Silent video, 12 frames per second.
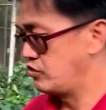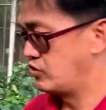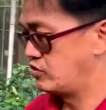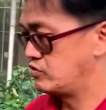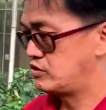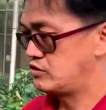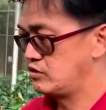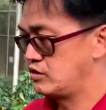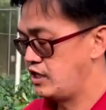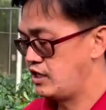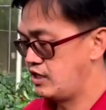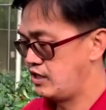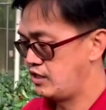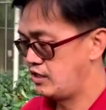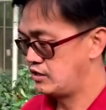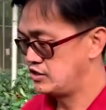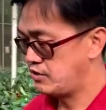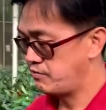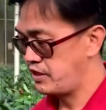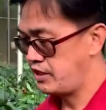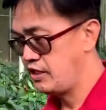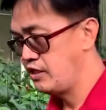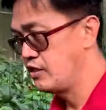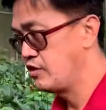load, uh,
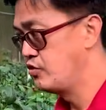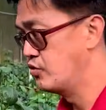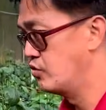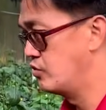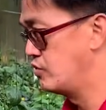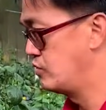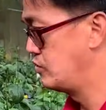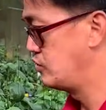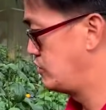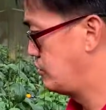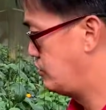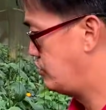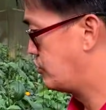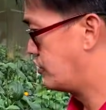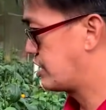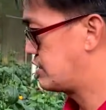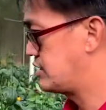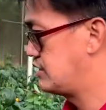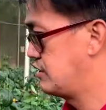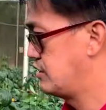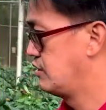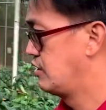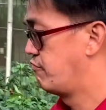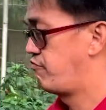syempre yung yung next
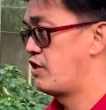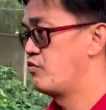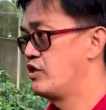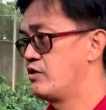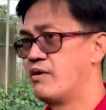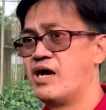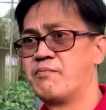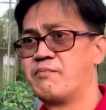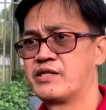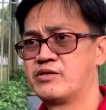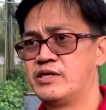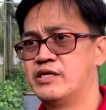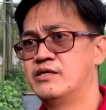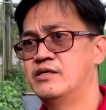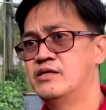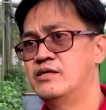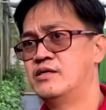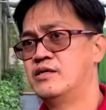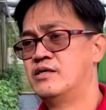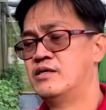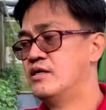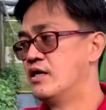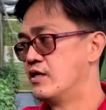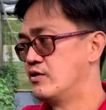flowering maapektuhan.
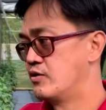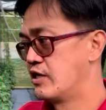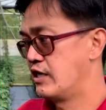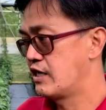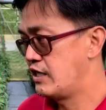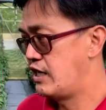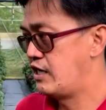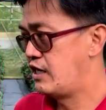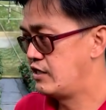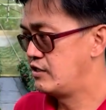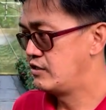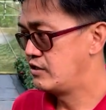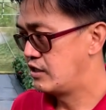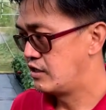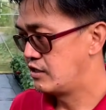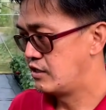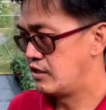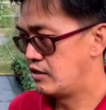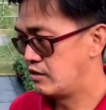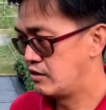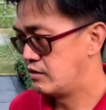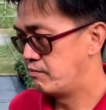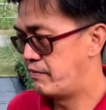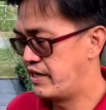Ano, kaya kailangan uh, ah,
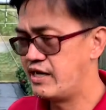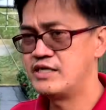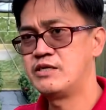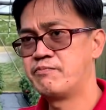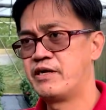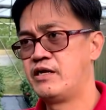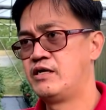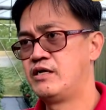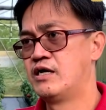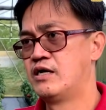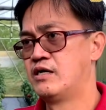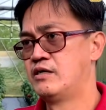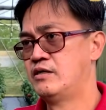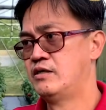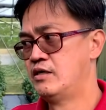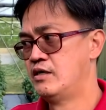balance pa rin ang